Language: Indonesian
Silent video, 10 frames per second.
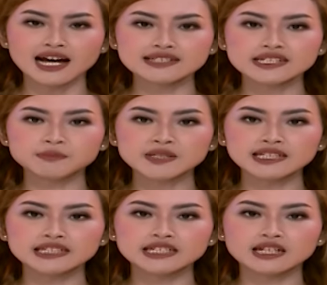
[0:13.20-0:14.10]
Hasil
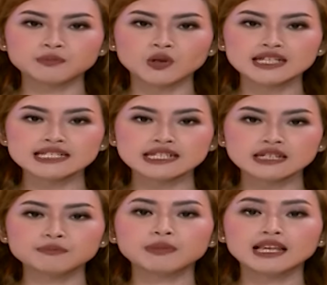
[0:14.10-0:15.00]
penyelidikan
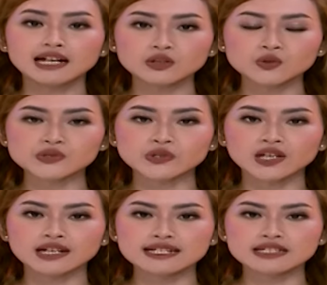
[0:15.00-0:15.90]
polisi, pelaku
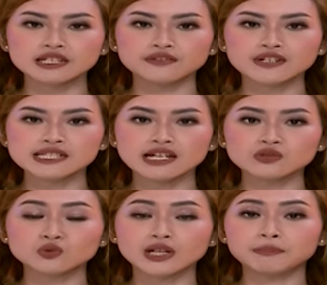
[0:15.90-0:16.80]
seorang residivis
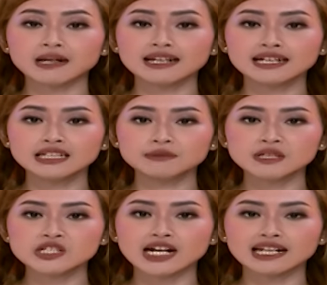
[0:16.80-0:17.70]
yang sudah pernah
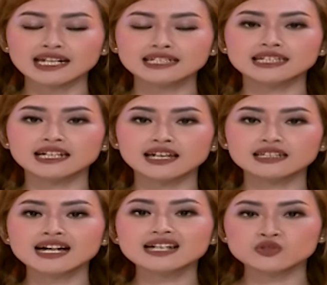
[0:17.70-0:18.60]
dipenjara dengan
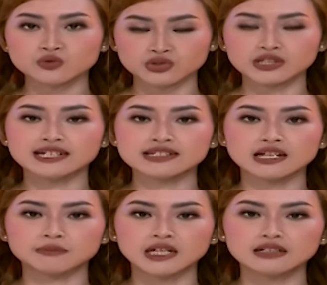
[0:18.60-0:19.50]
kasus yang
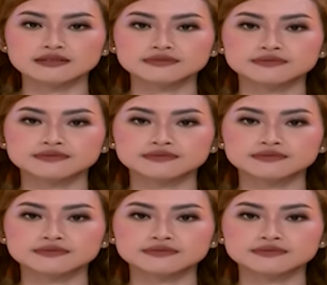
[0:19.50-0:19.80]
sama.